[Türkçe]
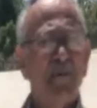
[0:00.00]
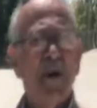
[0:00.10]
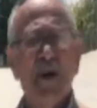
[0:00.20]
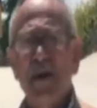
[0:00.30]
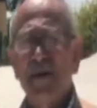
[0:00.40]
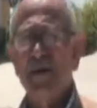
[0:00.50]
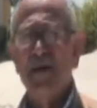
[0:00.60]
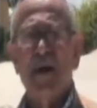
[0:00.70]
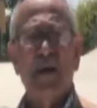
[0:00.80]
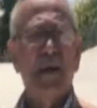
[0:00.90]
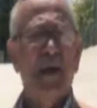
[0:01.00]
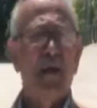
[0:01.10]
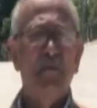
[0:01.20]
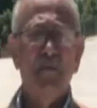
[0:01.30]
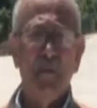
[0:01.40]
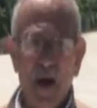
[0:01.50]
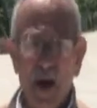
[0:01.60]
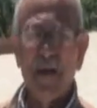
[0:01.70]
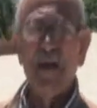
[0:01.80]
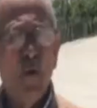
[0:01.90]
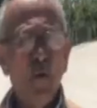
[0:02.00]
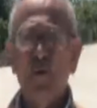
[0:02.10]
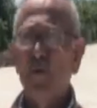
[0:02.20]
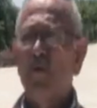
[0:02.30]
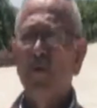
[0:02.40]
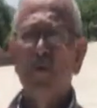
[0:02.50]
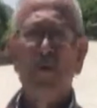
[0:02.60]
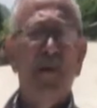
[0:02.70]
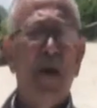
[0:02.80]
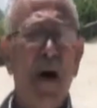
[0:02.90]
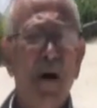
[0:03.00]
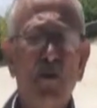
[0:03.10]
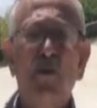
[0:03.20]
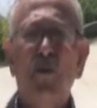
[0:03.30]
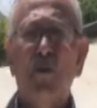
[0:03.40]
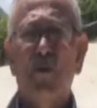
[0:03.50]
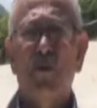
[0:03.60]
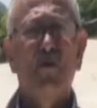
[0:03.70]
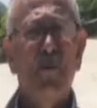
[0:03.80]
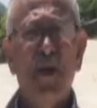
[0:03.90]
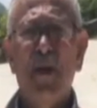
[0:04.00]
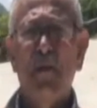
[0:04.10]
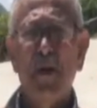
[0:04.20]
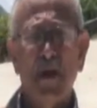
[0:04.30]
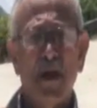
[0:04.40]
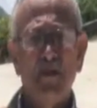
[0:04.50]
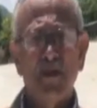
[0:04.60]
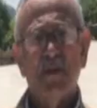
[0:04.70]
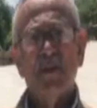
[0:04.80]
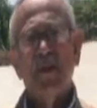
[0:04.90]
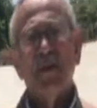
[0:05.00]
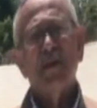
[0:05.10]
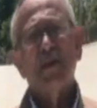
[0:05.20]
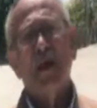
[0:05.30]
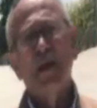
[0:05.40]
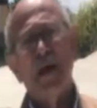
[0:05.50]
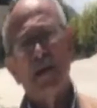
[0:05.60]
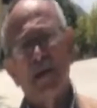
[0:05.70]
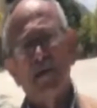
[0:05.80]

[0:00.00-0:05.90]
Mahallesi Muhtarı, İlder Özyurt ve mahalle sakinleri de yapılan çalışmalardan dolayı